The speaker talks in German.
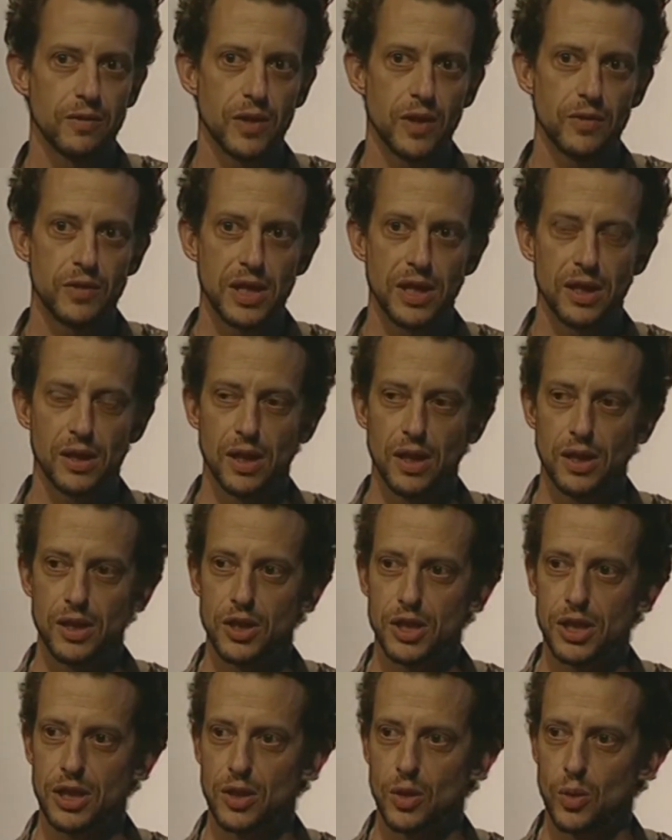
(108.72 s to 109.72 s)
Diese
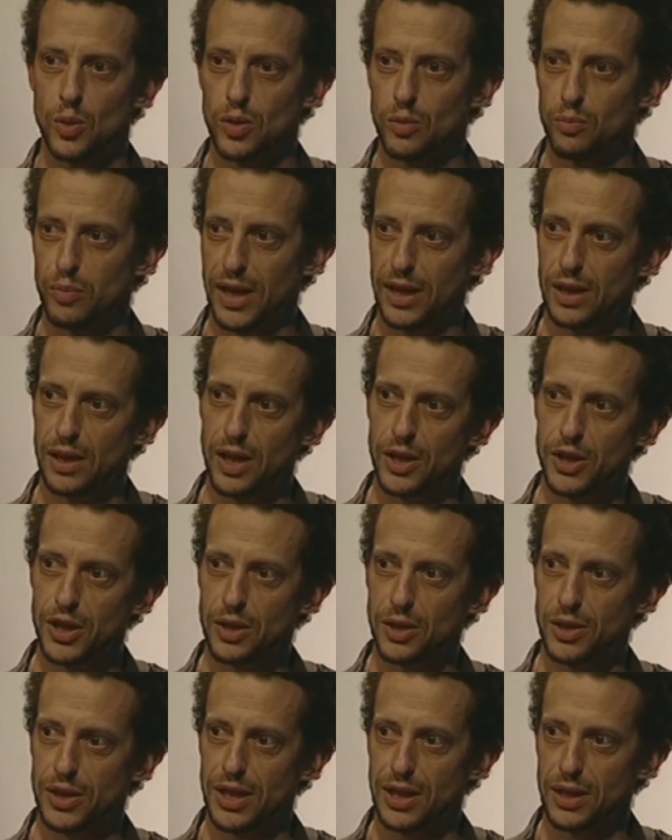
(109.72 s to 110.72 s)

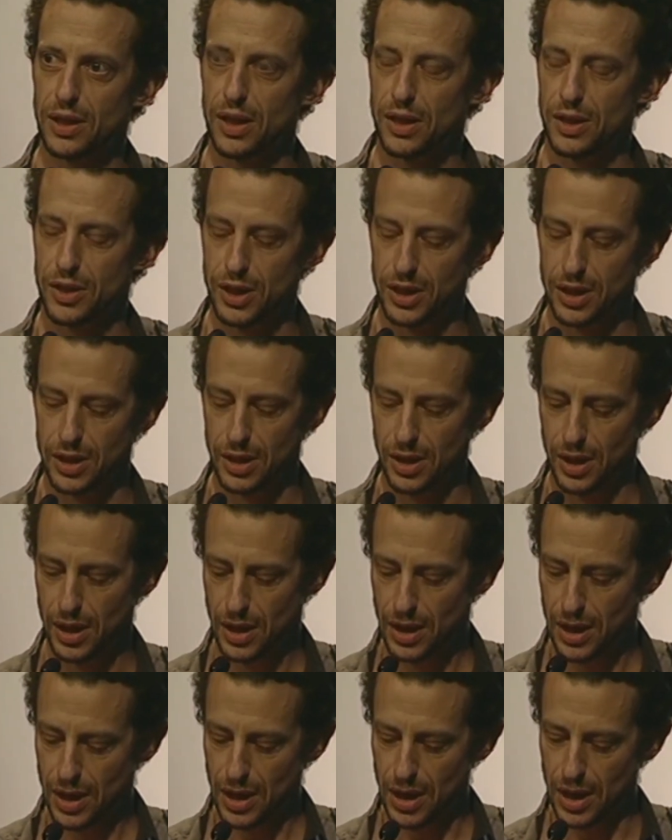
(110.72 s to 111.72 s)
Instrumentalisierung der
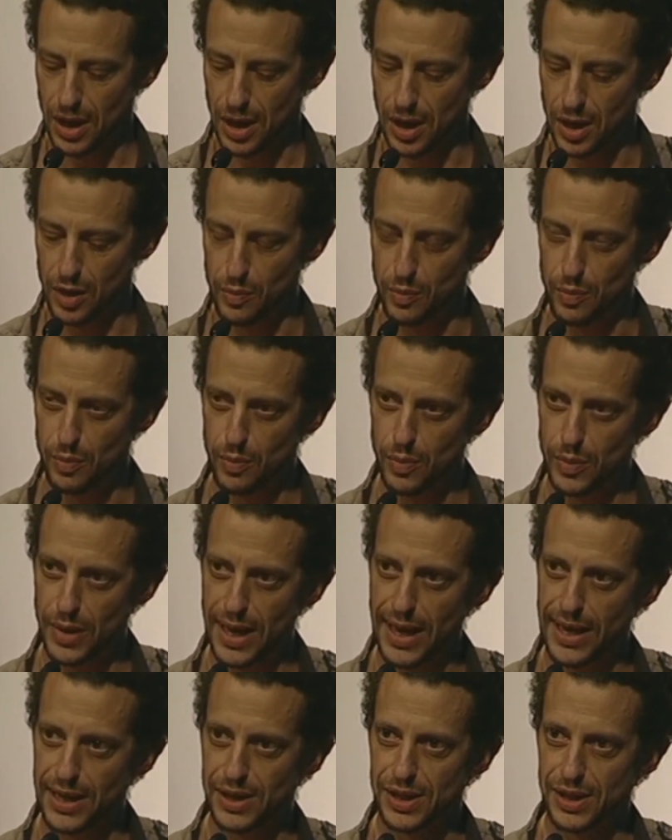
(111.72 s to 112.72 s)
Technologie oder der
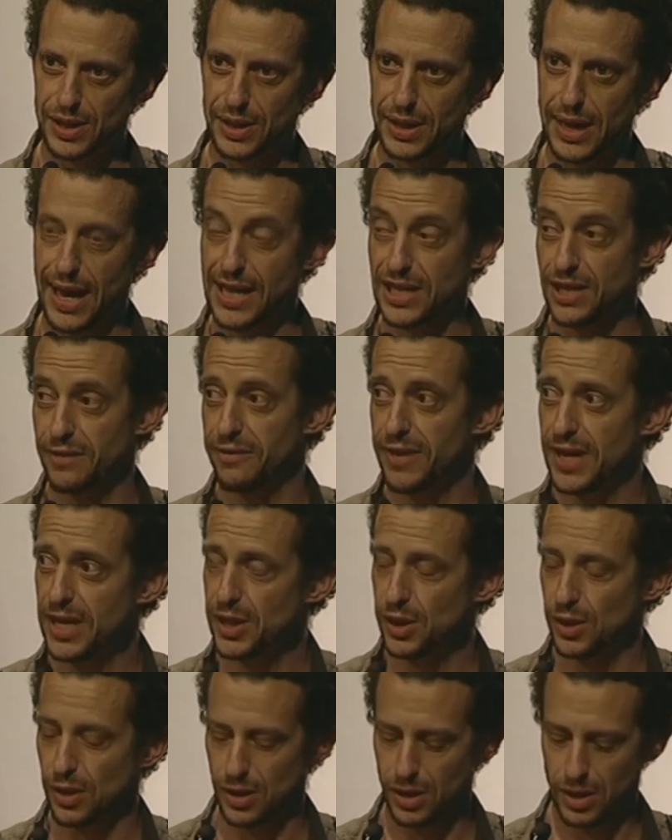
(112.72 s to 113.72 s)
biologischen
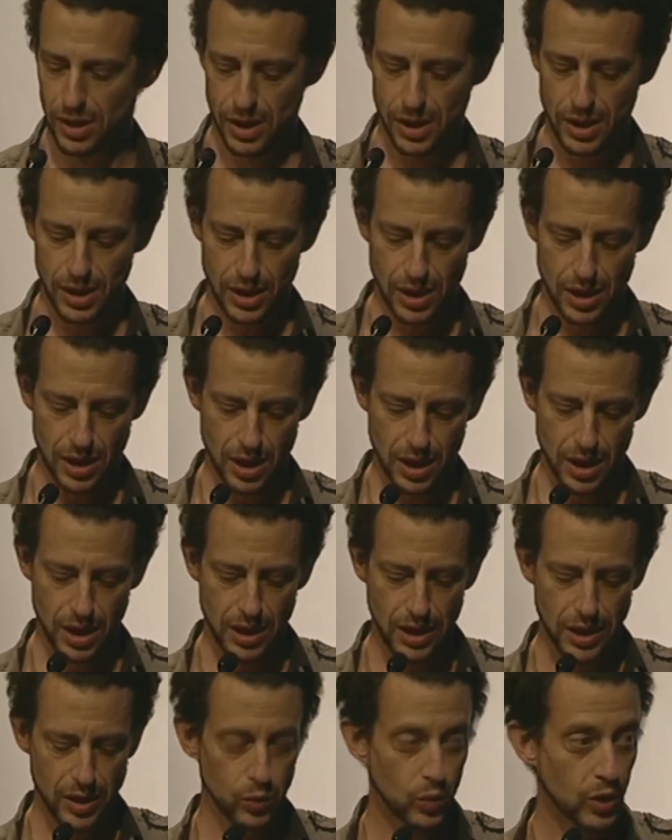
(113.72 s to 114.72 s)
Technologie
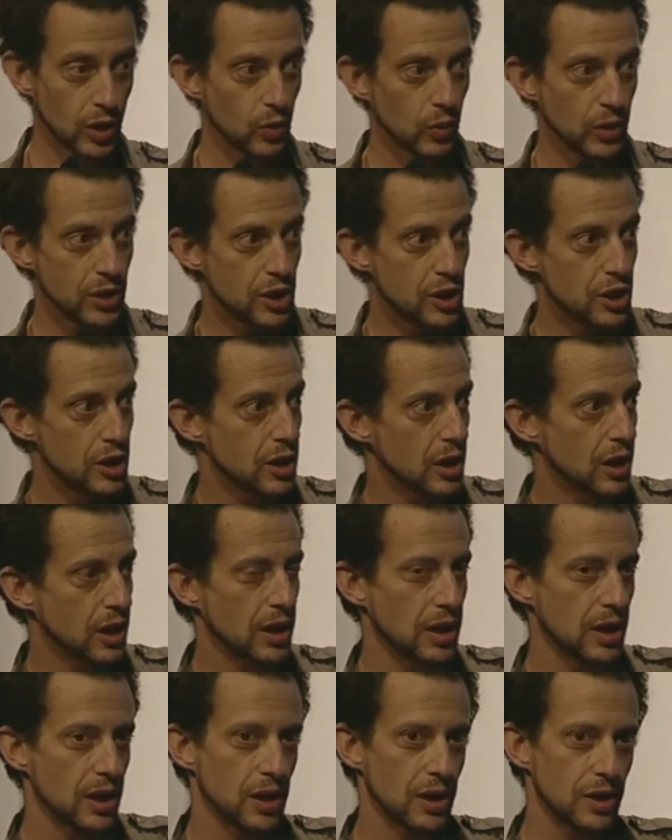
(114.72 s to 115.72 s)
als
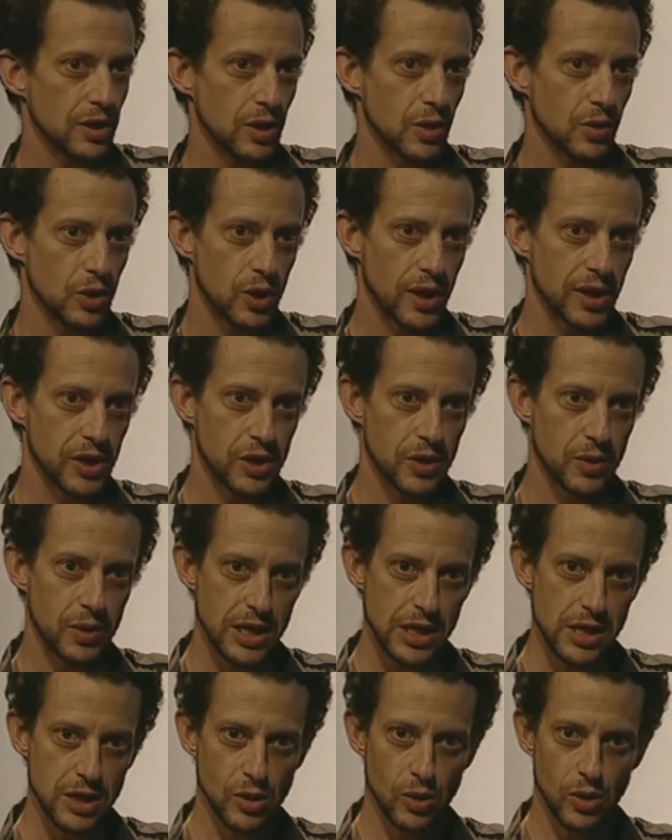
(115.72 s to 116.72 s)
Gefäß,
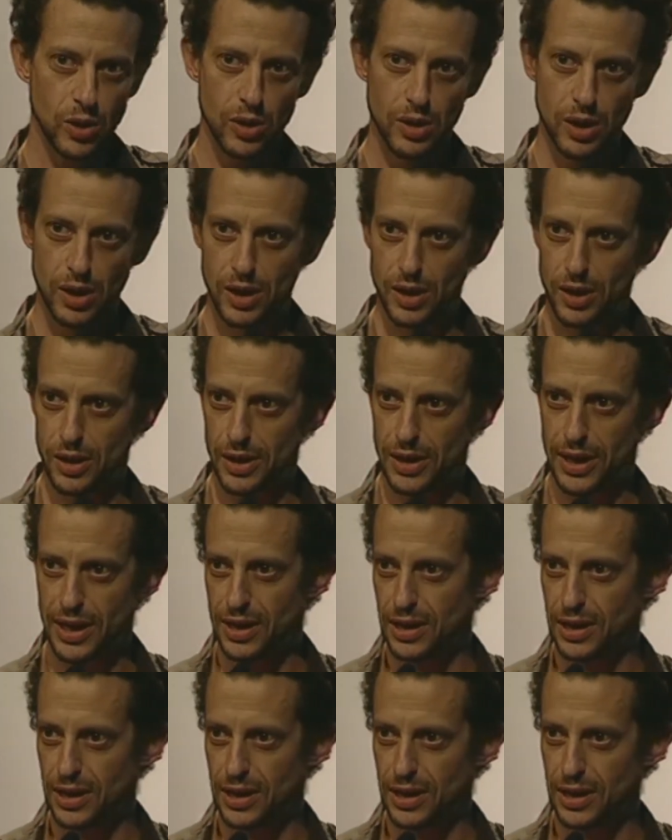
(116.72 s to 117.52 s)
als Träger,